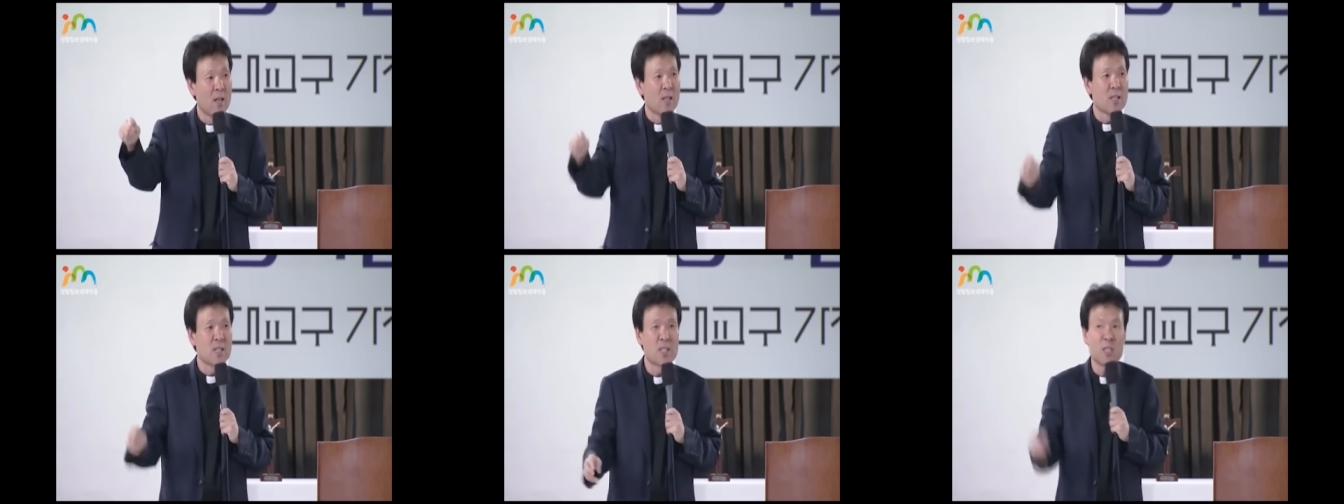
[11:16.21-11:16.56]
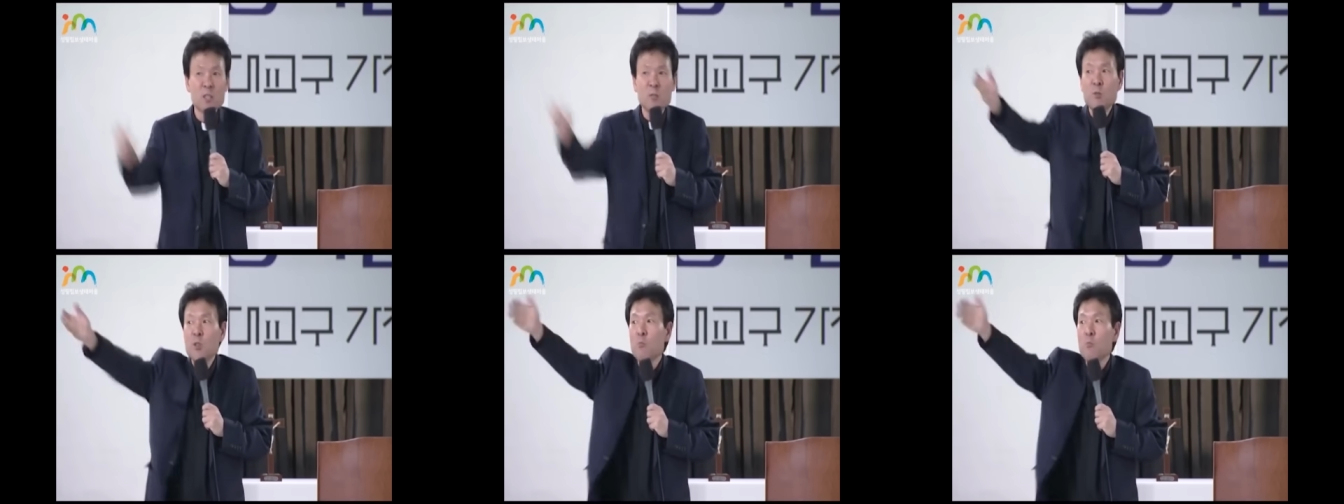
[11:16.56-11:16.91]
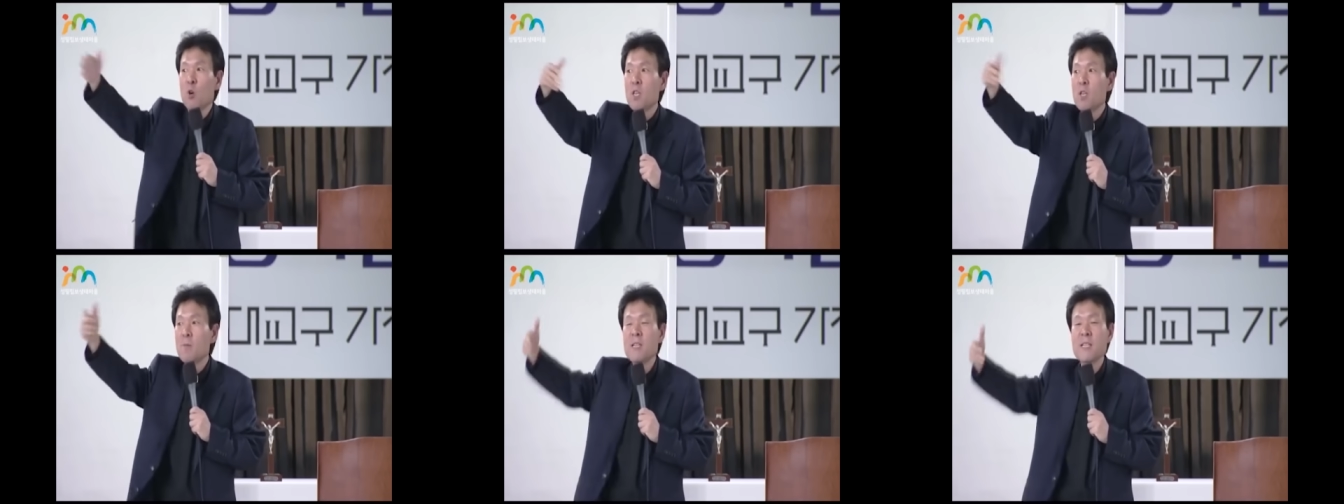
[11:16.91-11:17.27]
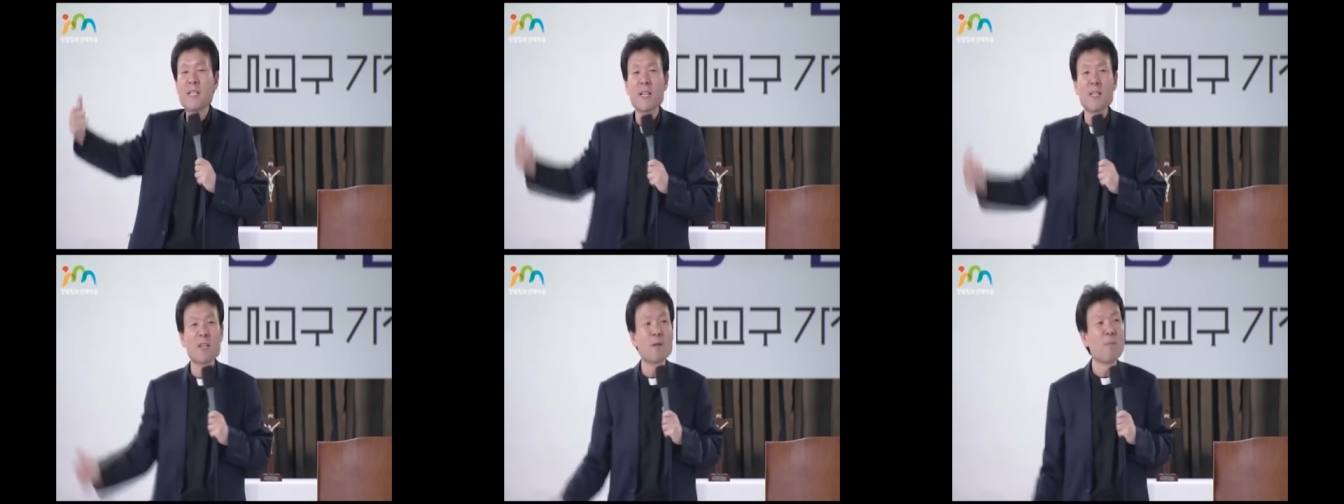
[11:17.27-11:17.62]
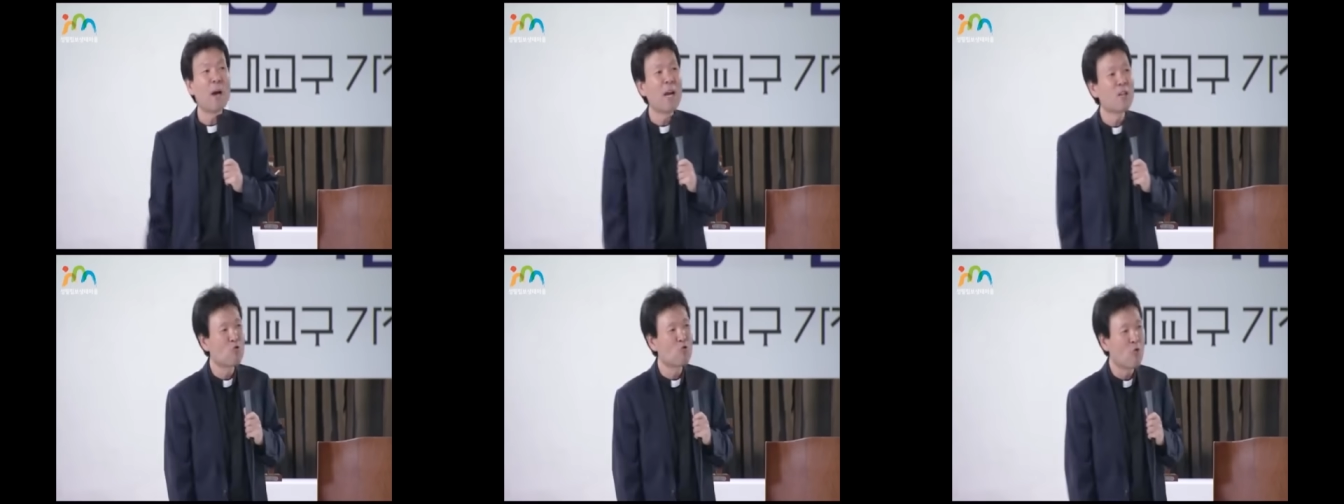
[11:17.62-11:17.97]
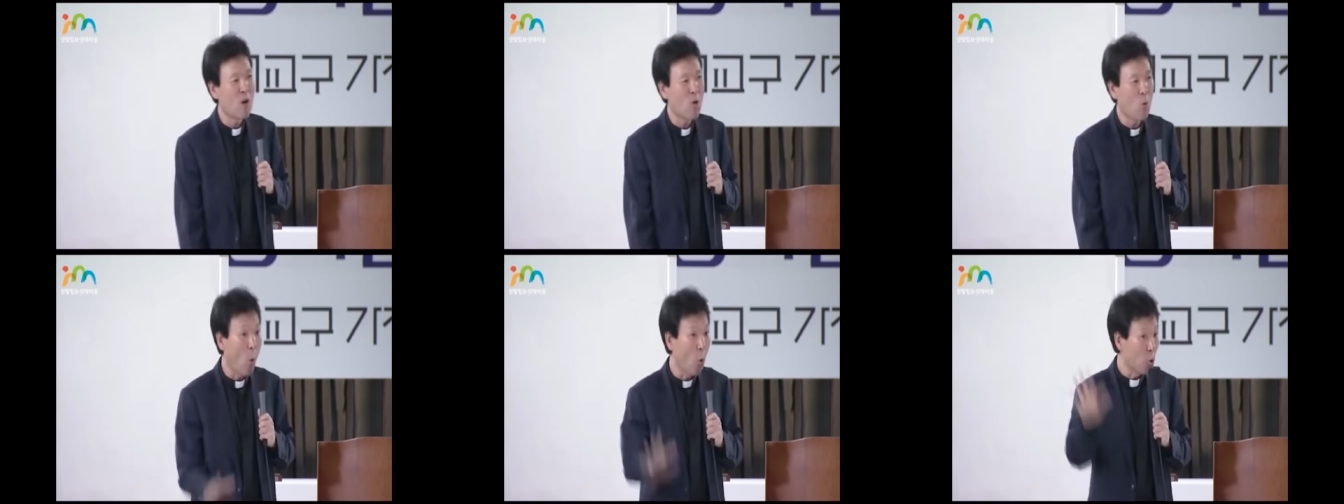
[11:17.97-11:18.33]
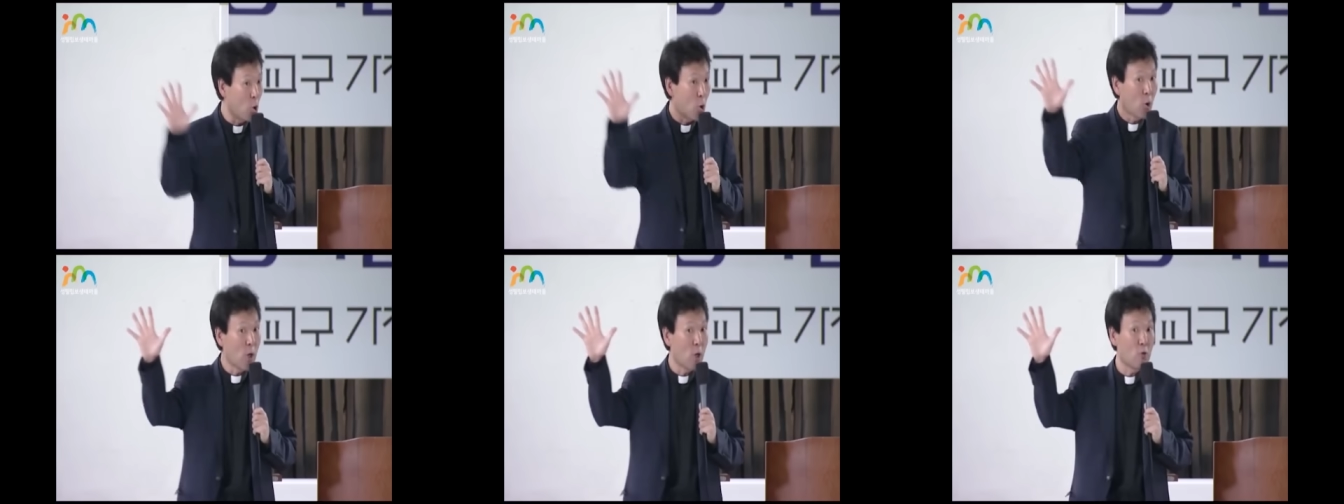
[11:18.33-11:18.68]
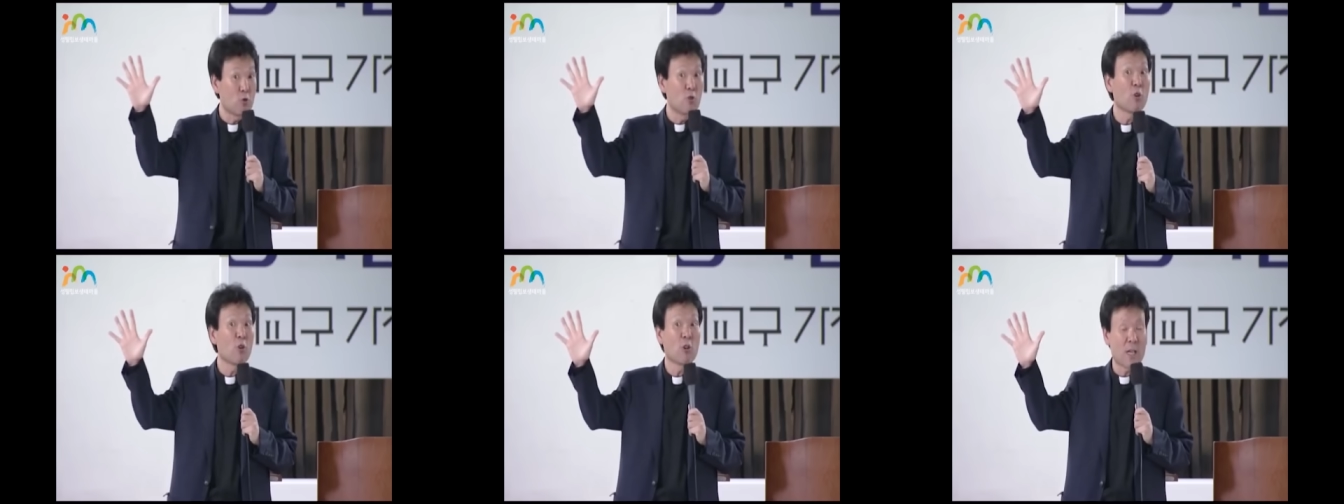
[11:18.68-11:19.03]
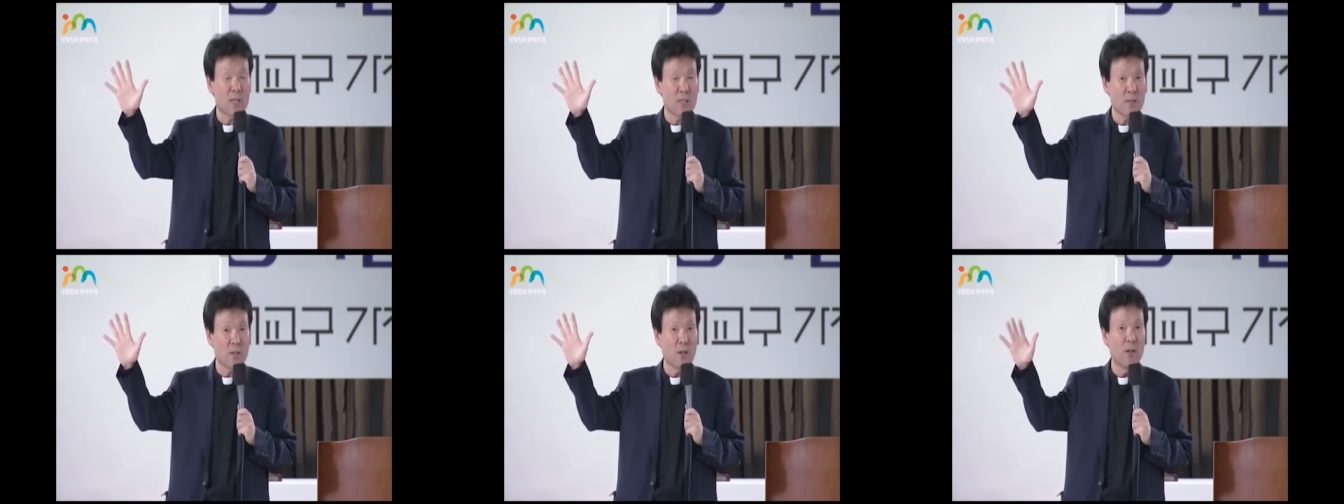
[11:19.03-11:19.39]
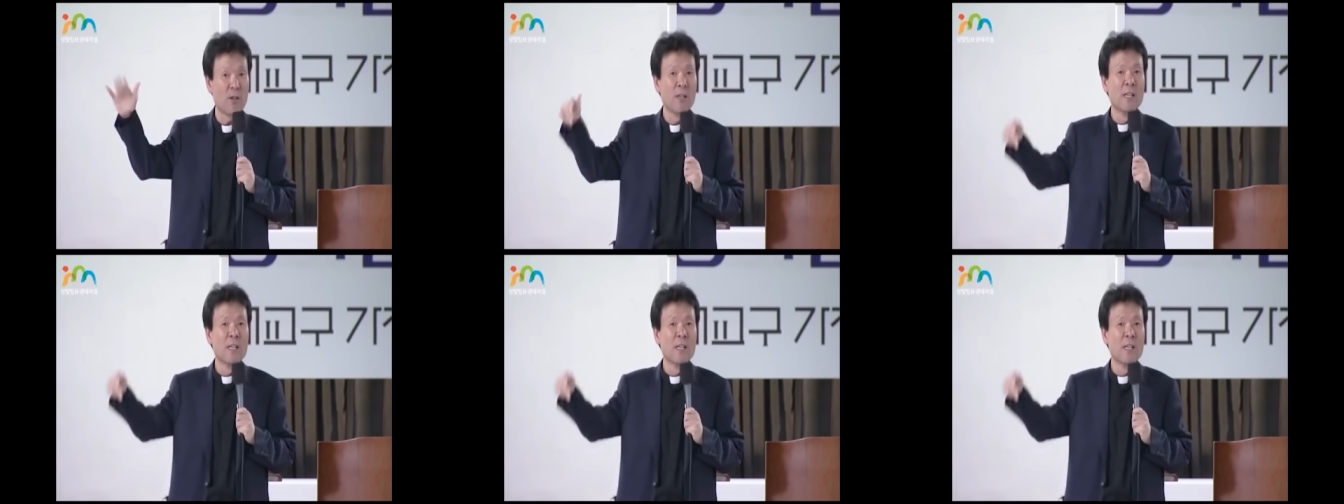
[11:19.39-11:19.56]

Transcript: 지금은 뭐 이민자들이 많이 들어왔고 5천 개로 늘어났어요.